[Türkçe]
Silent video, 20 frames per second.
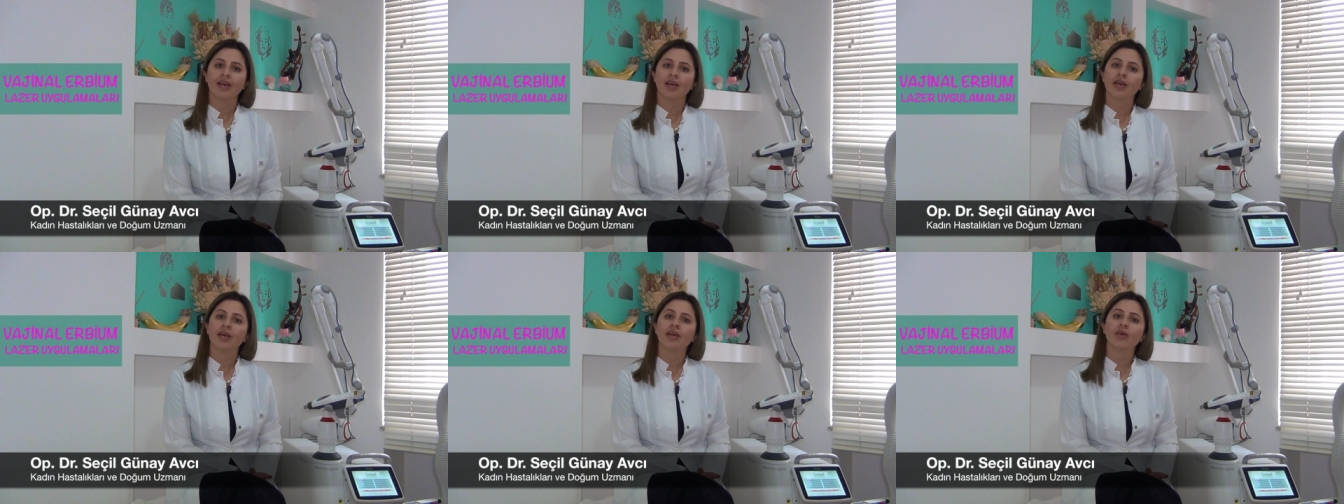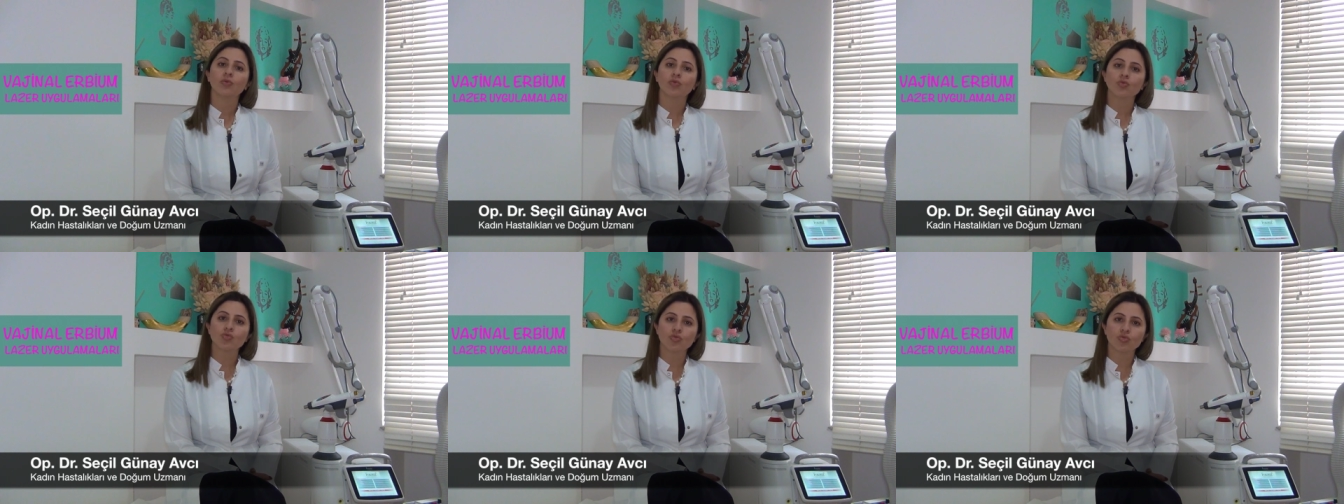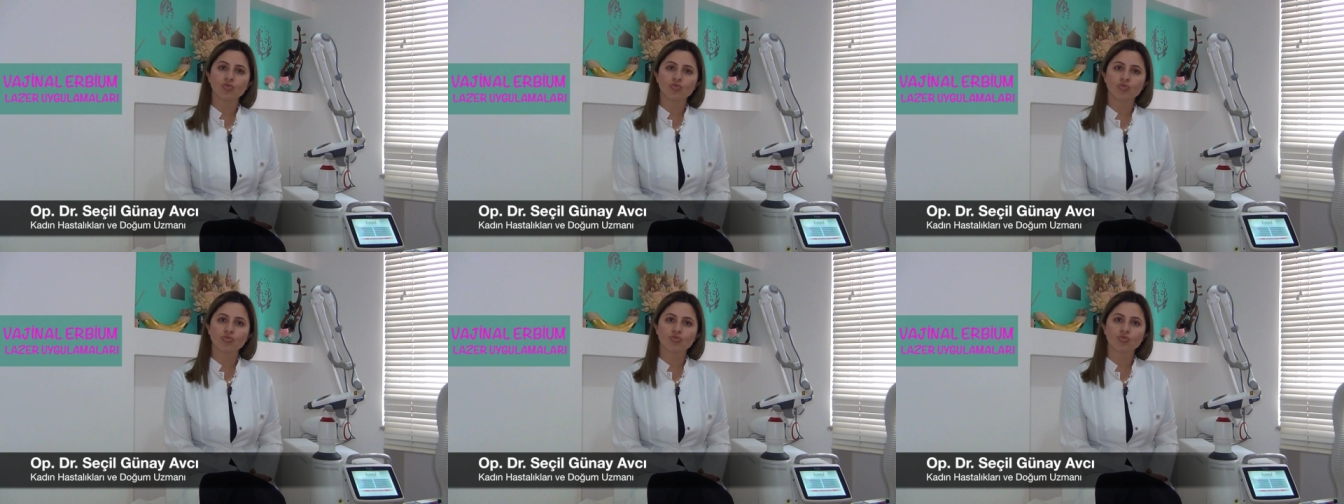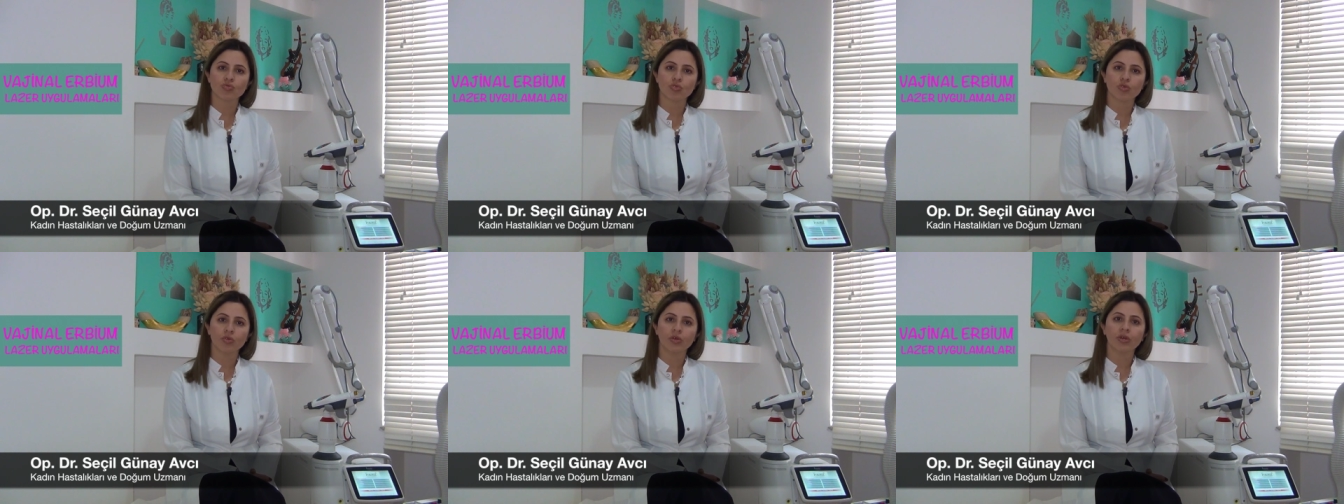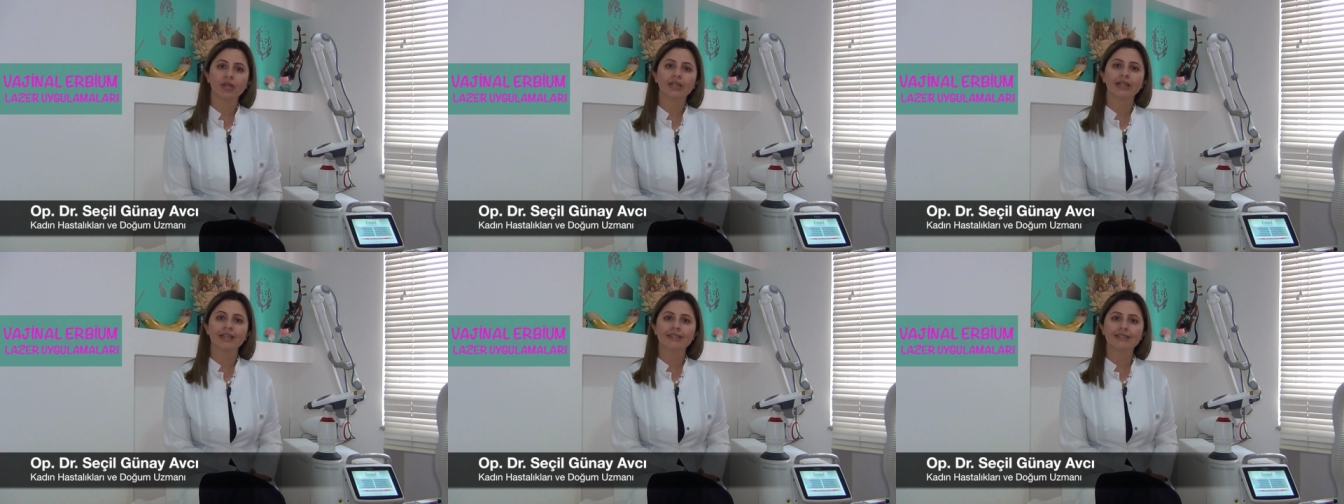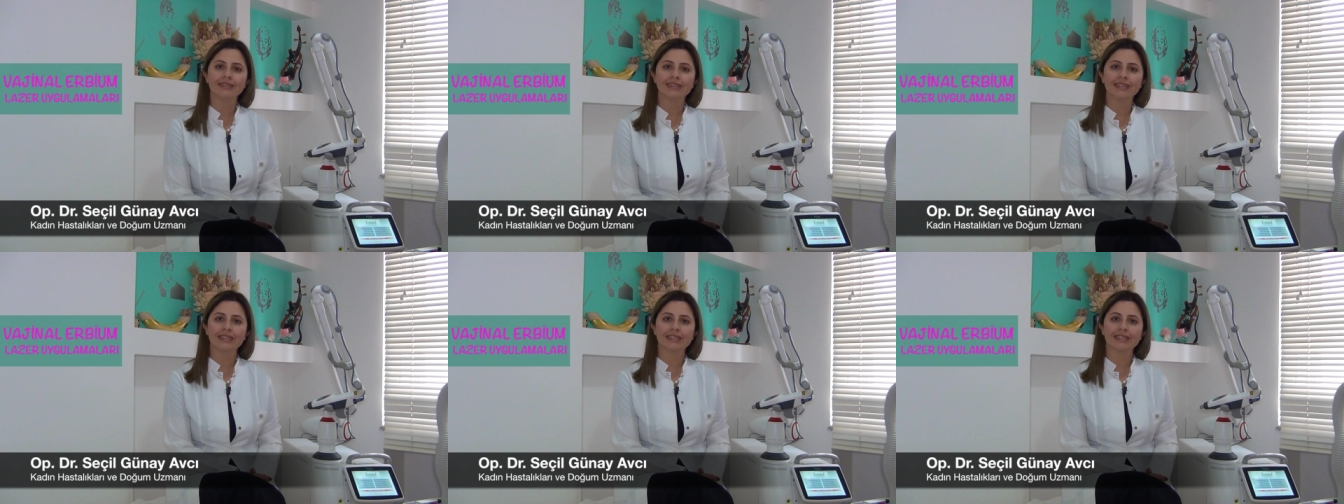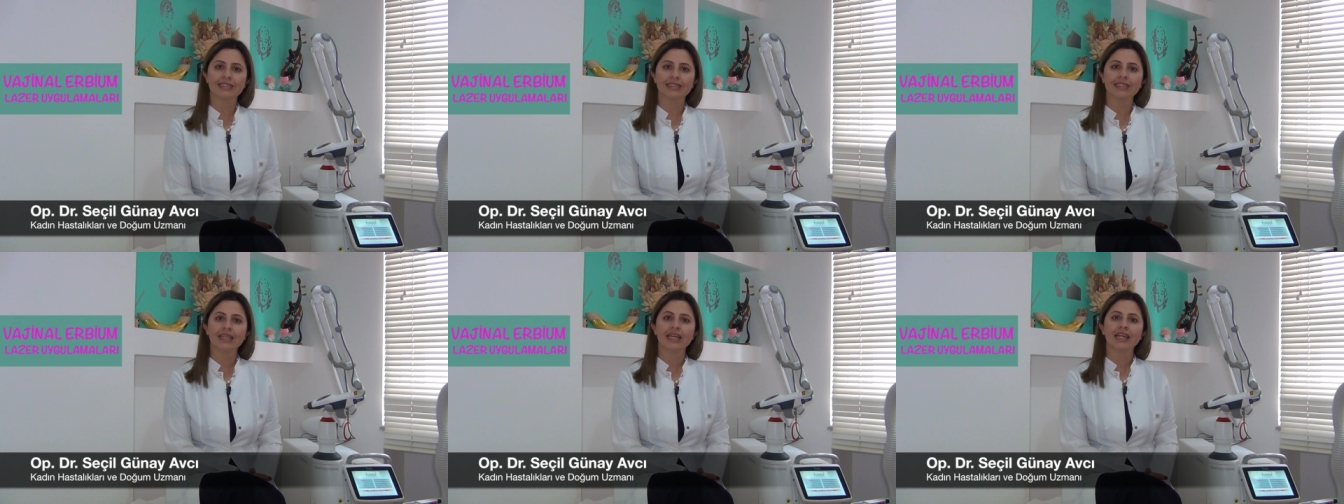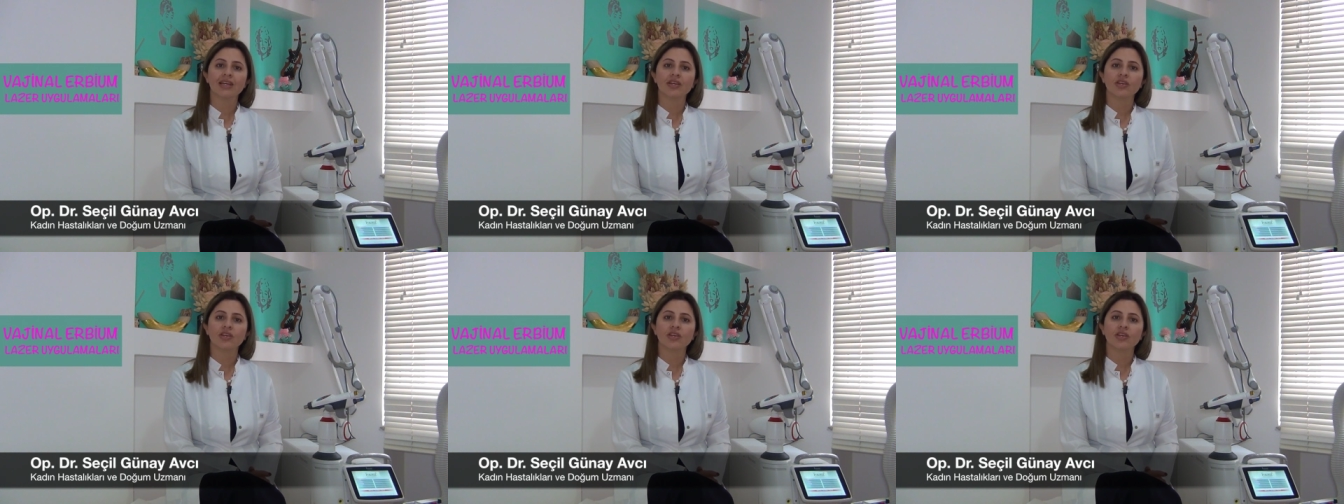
ee, üçüncüsü kadınların